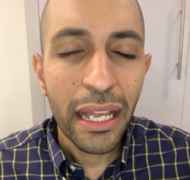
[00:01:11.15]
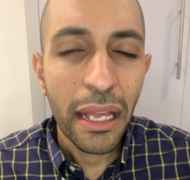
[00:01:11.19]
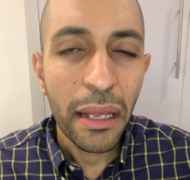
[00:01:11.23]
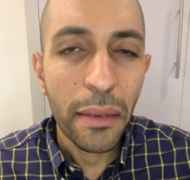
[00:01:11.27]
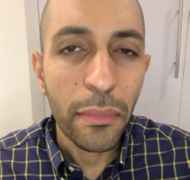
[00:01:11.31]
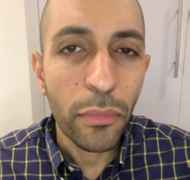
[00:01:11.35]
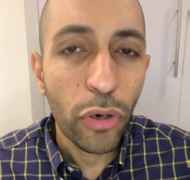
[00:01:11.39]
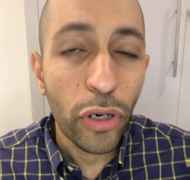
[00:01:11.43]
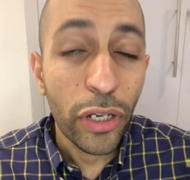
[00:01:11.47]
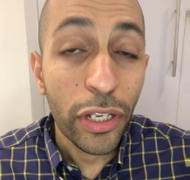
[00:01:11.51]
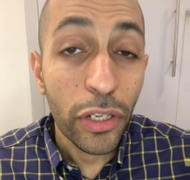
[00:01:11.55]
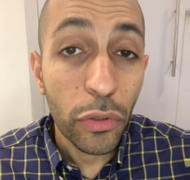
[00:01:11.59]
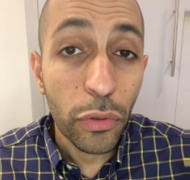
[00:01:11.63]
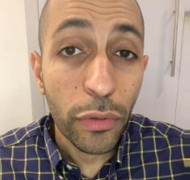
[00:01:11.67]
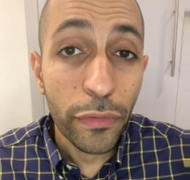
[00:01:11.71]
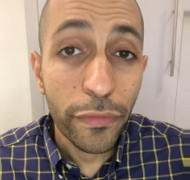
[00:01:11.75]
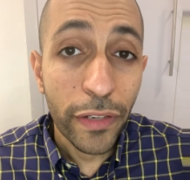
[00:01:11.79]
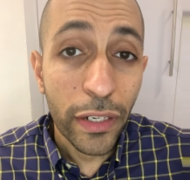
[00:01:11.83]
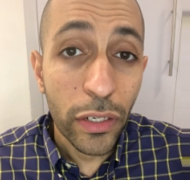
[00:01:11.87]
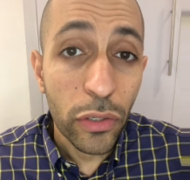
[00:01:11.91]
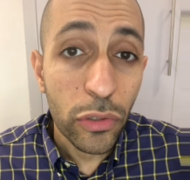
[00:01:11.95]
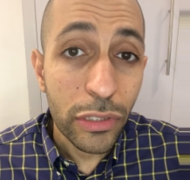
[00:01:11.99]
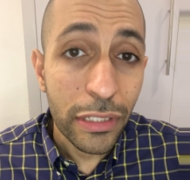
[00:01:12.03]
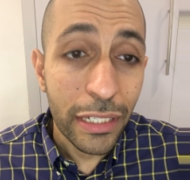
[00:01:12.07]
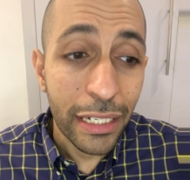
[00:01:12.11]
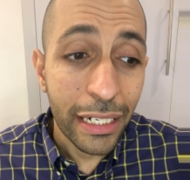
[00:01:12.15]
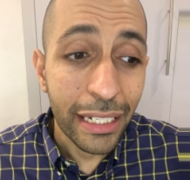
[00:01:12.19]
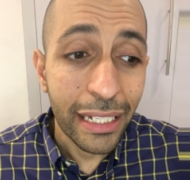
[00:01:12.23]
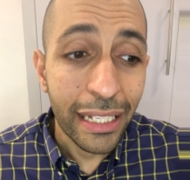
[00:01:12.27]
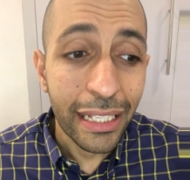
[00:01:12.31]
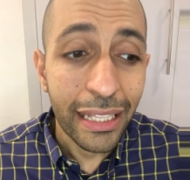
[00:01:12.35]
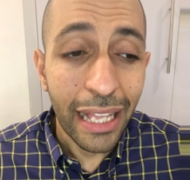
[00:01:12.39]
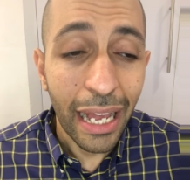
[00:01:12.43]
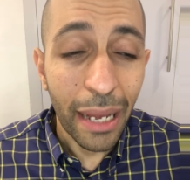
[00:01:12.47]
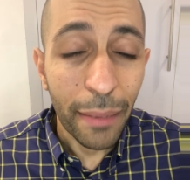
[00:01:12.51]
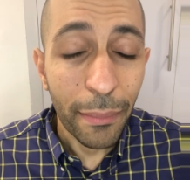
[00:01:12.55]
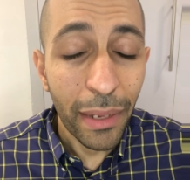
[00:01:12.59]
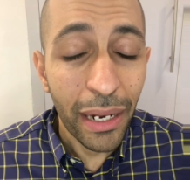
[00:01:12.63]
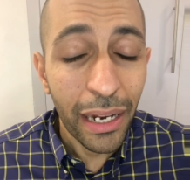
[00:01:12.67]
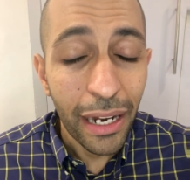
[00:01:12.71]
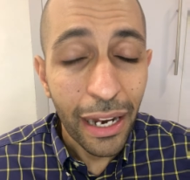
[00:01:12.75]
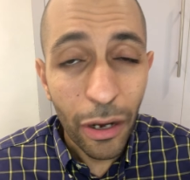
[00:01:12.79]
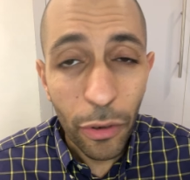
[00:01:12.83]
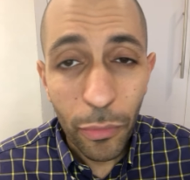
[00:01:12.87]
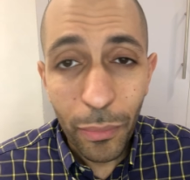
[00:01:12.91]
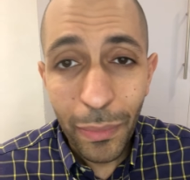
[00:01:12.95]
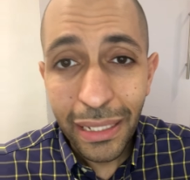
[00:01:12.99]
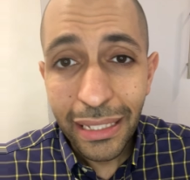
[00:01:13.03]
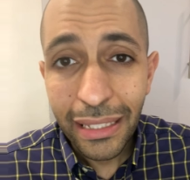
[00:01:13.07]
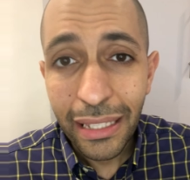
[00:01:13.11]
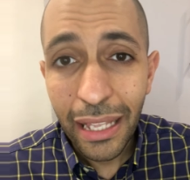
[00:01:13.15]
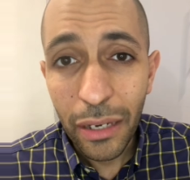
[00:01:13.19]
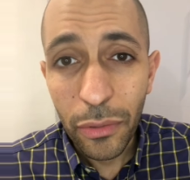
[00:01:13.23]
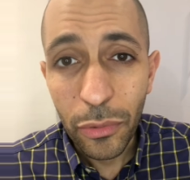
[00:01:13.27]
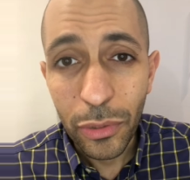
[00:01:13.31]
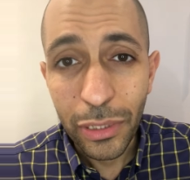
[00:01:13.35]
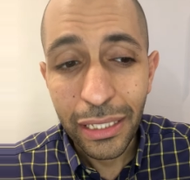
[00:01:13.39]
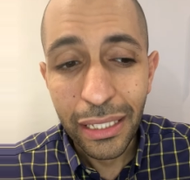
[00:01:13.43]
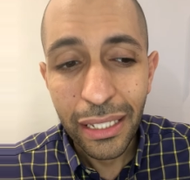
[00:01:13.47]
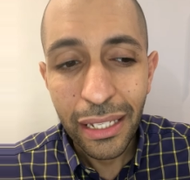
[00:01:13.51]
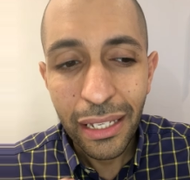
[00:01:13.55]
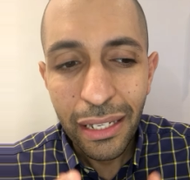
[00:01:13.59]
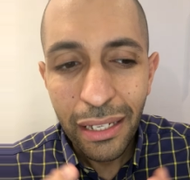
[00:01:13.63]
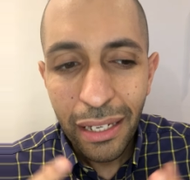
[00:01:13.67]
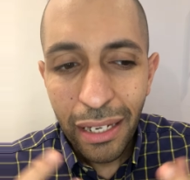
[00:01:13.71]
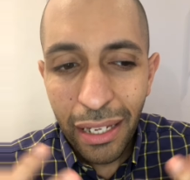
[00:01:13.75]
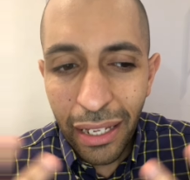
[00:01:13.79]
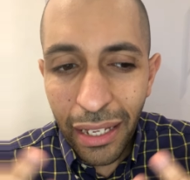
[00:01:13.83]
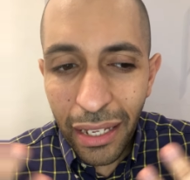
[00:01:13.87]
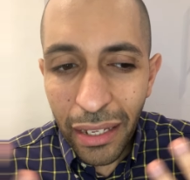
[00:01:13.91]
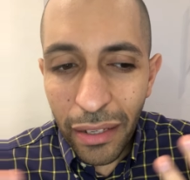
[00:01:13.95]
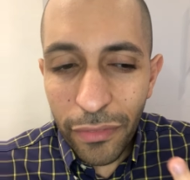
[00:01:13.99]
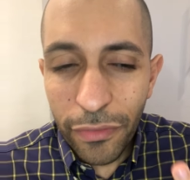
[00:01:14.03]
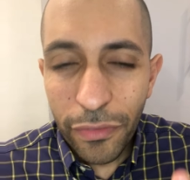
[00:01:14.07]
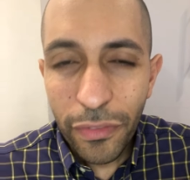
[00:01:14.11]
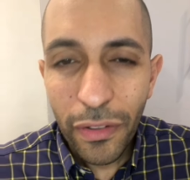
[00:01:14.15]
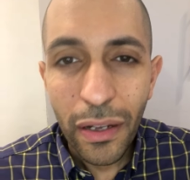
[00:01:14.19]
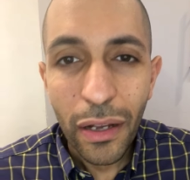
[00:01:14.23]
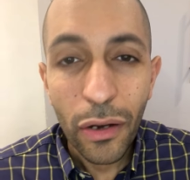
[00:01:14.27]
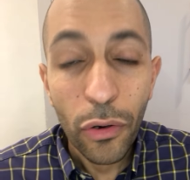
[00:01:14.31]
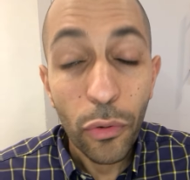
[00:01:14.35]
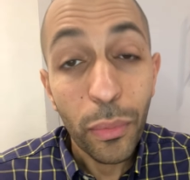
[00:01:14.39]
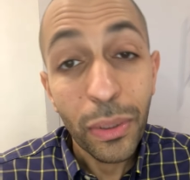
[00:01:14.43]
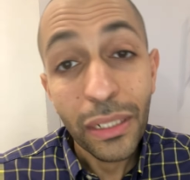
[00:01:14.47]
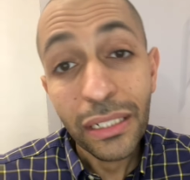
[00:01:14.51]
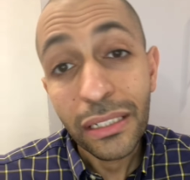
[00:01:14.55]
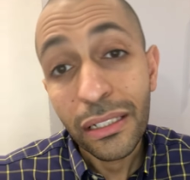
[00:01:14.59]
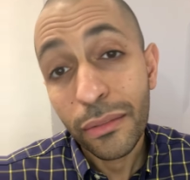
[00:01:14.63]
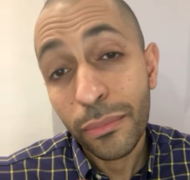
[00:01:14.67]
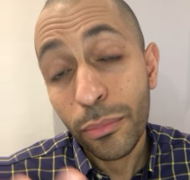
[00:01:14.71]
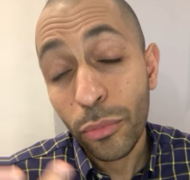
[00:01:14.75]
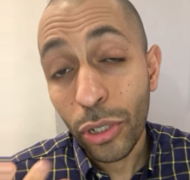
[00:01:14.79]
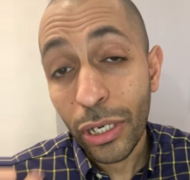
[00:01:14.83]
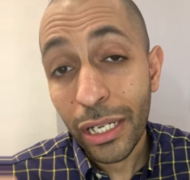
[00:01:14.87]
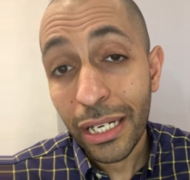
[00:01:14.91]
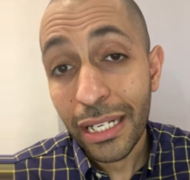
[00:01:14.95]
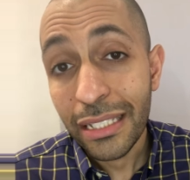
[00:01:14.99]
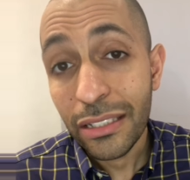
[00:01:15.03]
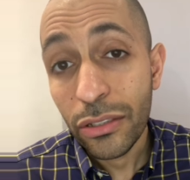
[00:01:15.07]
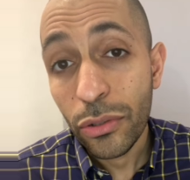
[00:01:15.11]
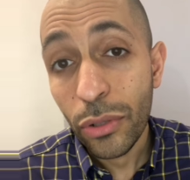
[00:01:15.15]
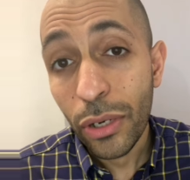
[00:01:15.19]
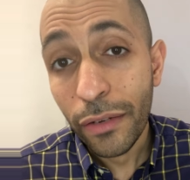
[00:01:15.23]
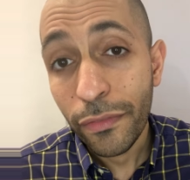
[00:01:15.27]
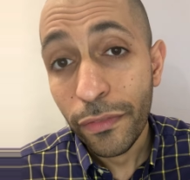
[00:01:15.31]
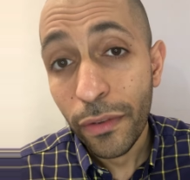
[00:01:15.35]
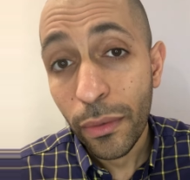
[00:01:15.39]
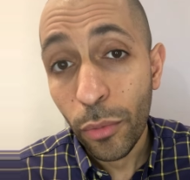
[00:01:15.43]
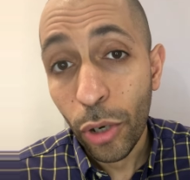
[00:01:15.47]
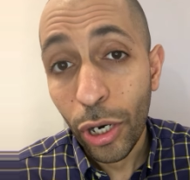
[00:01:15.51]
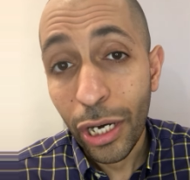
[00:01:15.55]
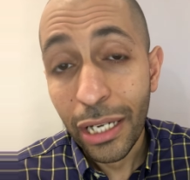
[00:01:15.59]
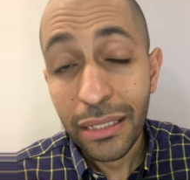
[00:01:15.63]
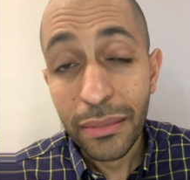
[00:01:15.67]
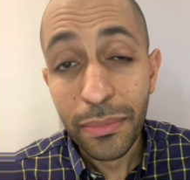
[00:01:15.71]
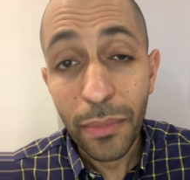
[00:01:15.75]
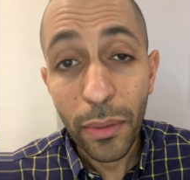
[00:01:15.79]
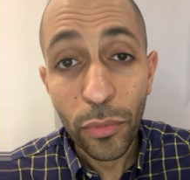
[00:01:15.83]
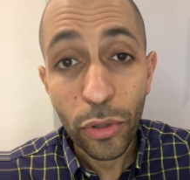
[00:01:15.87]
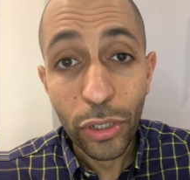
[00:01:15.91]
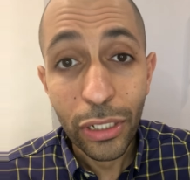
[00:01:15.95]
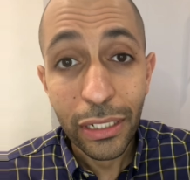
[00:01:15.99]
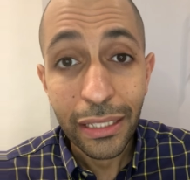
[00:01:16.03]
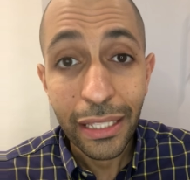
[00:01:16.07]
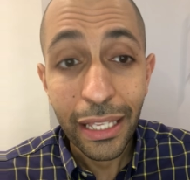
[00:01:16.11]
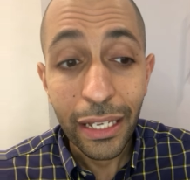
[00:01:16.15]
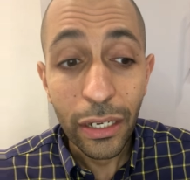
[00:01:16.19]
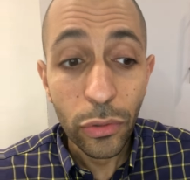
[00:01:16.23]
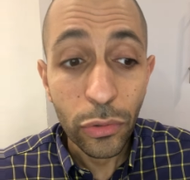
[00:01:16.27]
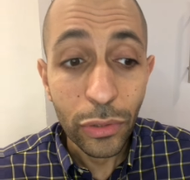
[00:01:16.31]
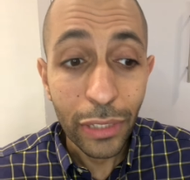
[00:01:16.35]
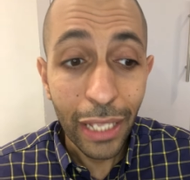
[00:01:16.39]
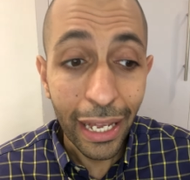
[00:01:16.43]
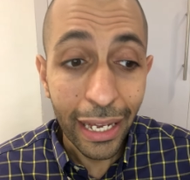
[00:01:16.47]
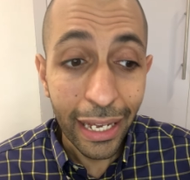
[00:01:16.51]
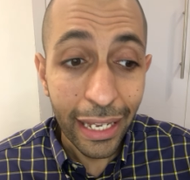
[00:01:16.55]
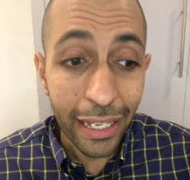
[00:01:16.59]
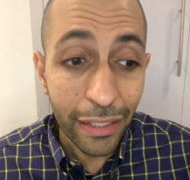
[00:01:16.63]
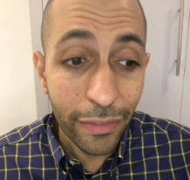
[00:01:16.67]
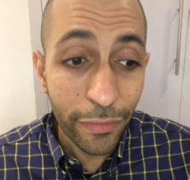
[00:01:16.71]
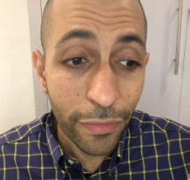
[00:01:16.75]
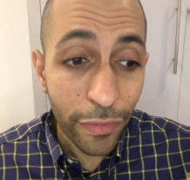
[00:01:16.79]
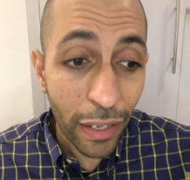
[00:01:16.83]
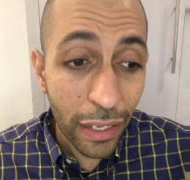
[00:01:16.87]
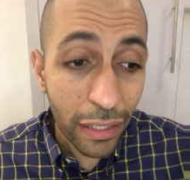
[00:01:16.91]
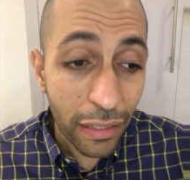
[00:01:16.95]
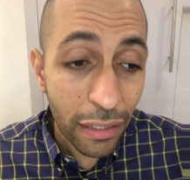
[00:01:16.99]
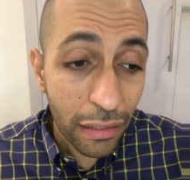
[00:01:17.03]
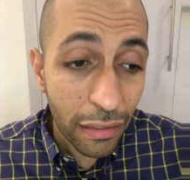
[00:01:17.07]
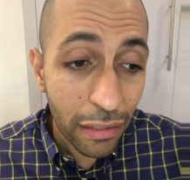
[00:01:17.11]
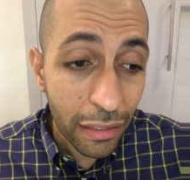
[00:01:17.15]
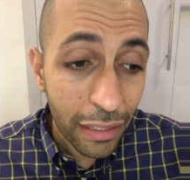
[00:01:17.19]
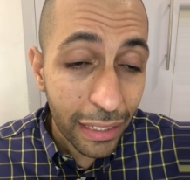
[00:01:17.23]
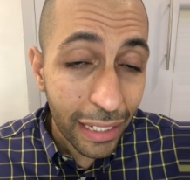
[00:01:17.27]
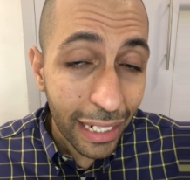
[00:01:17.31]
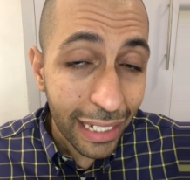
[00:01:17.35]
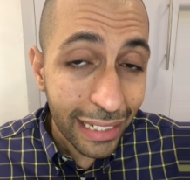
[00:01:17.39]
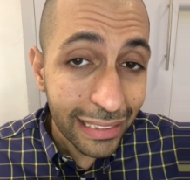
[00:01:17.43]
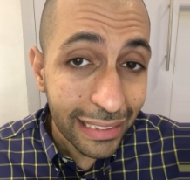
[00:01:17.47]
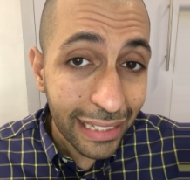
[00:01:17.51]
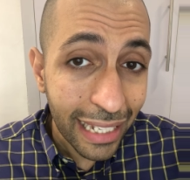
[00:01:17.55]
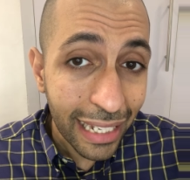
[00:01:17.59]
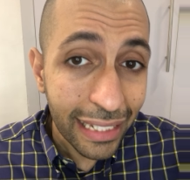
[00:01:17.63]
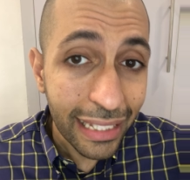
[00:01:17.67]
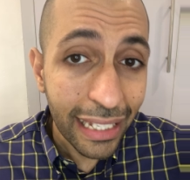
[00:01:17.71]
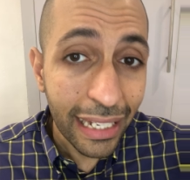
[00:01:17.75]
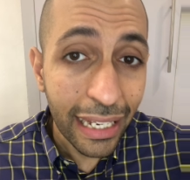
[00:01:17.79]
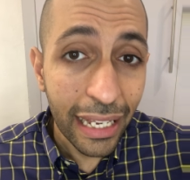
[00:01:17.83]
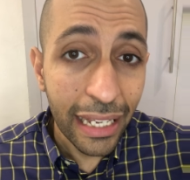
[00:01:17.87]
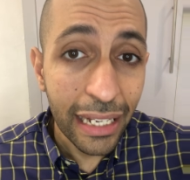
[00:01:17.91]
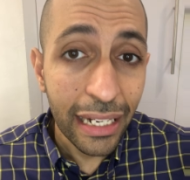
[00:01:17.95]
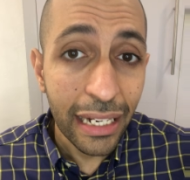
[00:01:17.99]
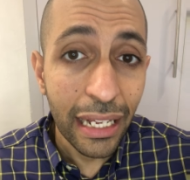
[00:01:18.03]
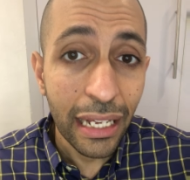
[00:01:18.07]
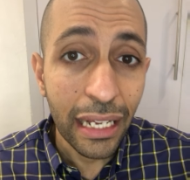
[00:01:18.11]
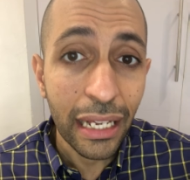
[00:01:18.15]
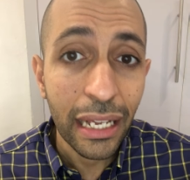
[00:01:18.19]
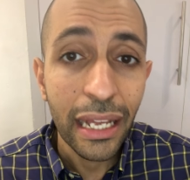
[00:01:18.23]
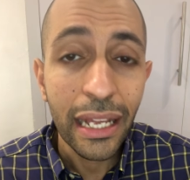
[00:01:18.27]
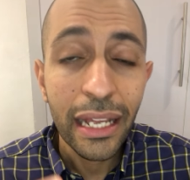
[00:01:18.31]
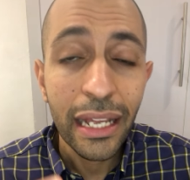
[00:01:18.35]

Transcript: ممكن يكون فيها جزء رياده اعمال او ماده او اتنين ف وبرضك ممكن ناس تقولك في المحاسبه ممكن تاخد حاجات فيها تقدر انها تساعدك انك